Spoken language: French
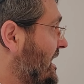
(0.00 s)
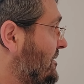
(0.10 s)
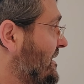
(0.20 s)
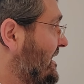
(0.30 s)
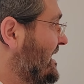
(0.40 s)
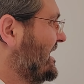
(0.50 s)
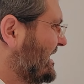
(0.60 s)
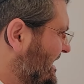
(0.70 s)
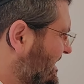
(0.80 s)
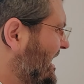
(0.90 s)
Arbe.
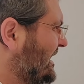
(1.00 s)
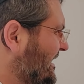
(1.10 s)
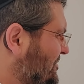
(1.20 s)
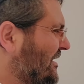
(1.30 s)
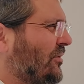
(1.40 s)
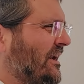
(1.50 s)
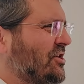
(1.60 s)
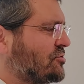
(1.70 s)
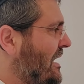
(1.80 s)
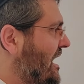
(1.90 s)
Quelqu'un qui étudie la Torah
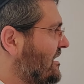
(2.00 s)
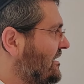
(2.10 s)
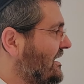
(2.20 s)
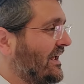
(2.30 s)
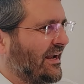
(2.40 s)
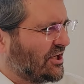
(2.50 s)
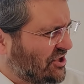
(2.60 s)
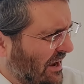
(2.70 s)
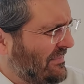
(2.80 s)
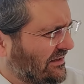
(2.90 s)
l'Ishma,
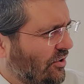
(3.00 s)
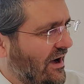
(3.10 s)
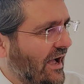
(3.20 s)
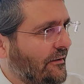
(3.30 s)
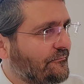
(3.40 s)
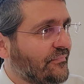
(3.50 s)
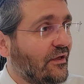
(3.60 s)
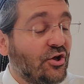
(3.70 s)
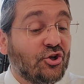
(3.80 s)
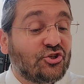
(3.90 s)
l'eshem à Torah,
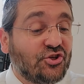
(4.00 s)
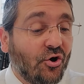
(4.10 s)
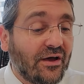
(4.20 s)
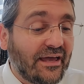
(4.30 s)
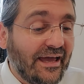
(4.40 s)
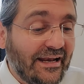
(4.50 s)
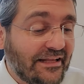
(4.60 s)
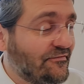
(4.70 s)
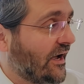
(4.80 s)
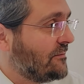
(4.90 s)
Zohel
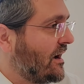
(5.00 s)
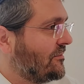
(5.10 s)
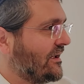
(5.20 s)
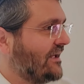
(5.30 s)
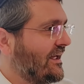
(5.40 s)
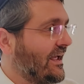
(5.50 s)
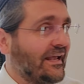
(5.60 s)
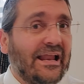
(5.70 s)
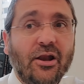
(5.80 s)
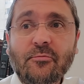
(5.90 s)
Idvarim Arbe.
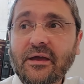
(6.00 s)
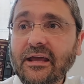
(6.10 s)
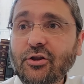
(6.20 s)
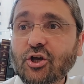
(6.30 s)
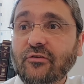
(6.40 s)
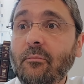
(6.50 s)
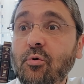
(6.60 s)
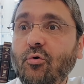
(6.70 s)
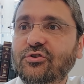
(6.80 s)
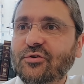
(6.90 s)
Il a le mérite de recevoir
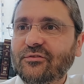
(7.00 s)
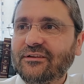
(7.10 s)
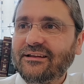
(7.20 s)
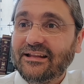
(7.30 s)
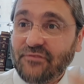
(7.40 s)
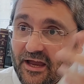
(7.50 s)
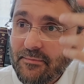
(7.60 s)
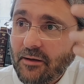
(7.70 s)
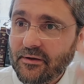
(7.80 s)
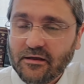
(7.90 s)
beaucoup de choses. Les
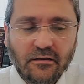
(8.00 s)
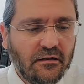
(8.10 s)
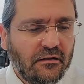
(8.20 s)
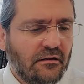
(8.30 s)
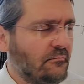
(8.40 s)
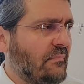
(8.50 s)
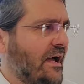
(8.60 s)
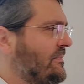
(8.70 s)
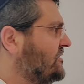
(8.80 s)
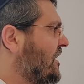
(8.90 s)
Dvarim Arbe.
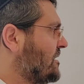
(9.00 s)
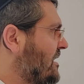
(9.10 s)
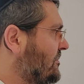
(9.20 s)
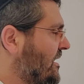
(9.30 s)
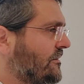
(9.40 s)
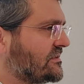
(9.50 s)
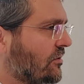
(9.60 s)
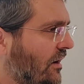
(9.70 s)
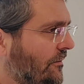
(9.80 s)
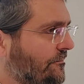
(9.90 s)
Maem Advarim Arbe,
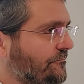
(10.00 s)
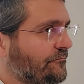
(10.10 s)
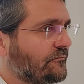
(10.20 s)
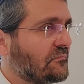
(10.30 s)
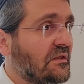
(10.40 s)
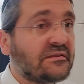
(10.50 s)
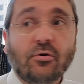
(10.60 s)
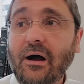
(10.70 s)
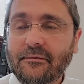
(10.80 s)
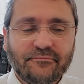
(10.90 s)
c'est quoi C'est
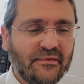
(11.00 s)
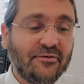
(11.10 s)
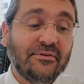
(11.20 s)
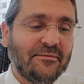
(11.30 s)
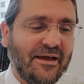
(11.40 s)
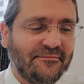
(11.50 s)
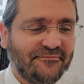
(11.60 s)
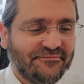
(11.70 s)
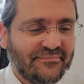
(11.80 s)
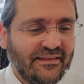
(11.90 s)
quoi Écoutez bien.
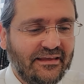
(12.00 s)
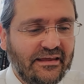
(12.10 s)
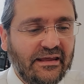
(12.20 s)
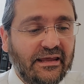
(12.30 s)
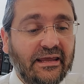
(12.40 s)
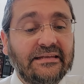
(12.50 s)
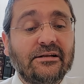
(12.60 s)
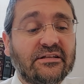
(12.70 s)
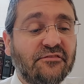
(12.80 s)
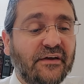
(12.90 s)
Il
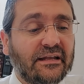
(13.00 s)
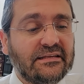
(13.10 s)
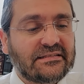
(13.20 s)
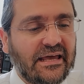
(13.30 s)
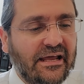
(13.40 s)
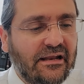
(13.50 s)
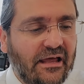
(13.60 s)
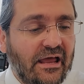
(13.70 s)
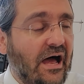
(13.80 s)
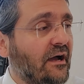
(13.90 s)
dit le Tiferet Israël,
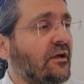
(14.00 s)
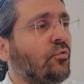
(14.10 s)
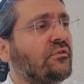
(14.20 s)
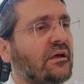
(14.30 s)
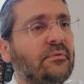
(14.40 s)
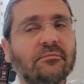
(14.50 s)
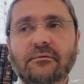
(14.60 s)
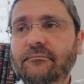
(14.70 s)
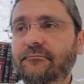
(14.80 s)
Arichut Yamim.